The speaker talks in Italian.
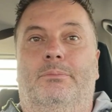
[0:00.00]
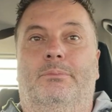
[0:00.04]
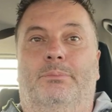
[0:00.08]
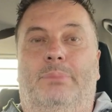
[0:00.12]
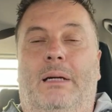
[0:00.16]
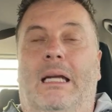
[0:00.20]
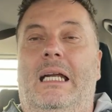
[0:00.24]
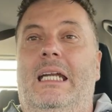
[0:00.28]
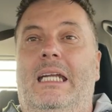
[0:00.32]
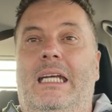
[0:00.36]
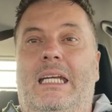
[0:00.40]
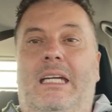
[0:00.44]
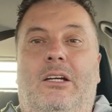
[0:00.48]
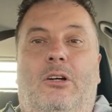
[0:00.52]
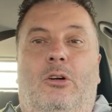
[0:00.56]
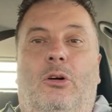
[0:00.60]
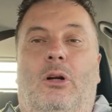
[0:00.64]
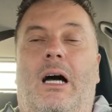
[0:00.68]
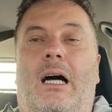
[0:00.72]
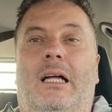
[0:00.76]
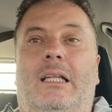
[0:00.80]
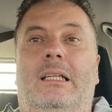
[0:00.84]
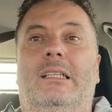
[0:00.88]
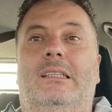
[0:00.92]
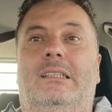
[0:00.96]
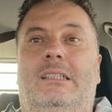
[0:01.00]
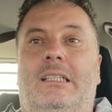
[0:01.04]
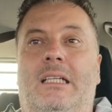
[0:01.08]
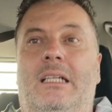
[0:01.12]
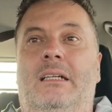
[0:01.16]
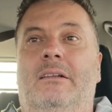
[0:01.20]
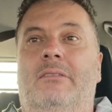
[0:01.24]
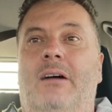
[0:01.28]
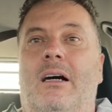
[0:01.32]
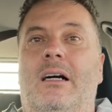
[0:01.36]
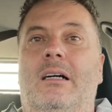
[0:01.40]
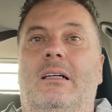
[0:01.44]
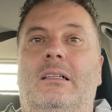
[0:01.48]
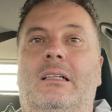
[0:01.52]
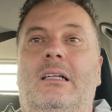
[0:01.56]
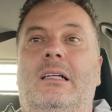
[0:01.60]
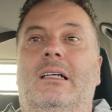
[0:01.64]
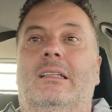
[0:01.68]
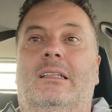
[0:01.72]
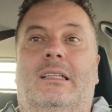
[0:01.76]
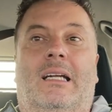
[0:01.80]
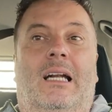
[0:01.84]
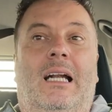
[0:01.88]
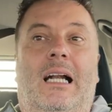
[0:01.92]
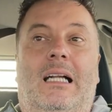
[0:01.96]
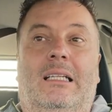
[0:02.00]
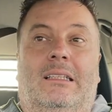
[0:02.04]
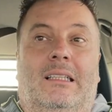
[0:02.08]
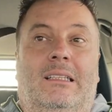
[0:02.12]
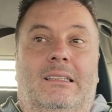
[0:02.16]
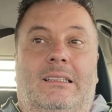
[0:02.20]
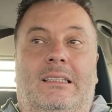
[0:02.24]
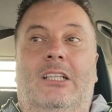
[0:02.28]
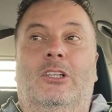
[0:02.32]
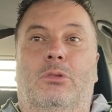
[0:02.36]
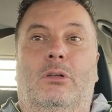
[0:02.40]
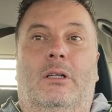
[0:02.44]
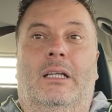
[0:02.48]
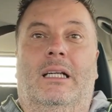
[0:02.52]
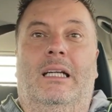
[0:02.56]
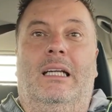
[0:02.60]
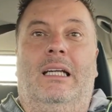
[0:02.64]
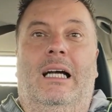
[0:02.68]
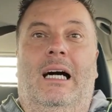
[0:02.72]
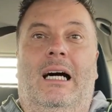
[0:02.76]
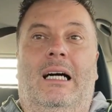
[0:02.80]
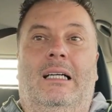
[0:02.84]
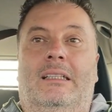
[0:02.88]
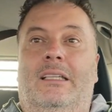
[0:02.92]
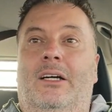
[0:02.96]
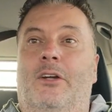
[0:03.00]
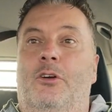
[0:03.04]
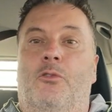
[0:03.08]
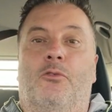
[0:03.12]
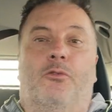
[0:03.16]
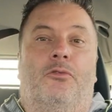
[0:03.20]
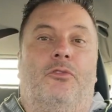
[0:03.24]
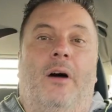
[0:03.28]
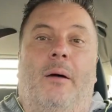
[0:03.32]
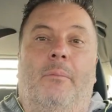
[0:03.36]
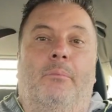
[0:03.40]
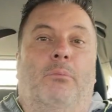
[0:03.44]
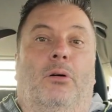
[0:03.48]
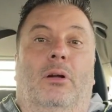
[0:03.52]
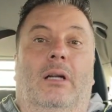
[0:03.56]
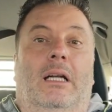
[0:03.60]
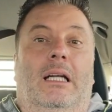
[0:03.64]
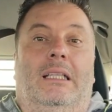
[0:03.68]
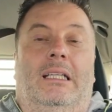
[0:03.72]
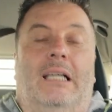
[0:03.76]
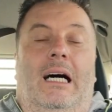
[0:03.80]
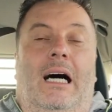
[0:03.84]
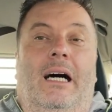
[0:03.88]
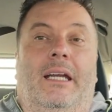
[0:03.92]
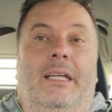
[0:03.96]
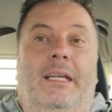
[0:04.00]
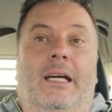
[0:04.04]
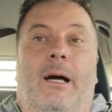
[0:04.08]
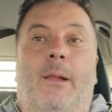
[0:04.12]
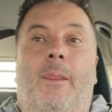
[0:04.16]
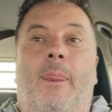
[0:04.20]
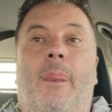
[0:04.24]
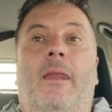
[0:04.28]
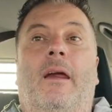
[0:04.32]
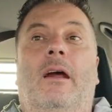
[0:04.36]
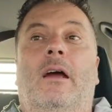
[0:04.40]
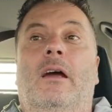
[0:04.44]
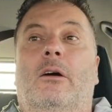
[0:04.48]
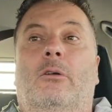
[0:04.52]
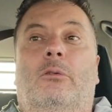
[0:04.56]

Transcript: pellicola adesiva tra l'altro essendo bucherellata non fa bolle d'aria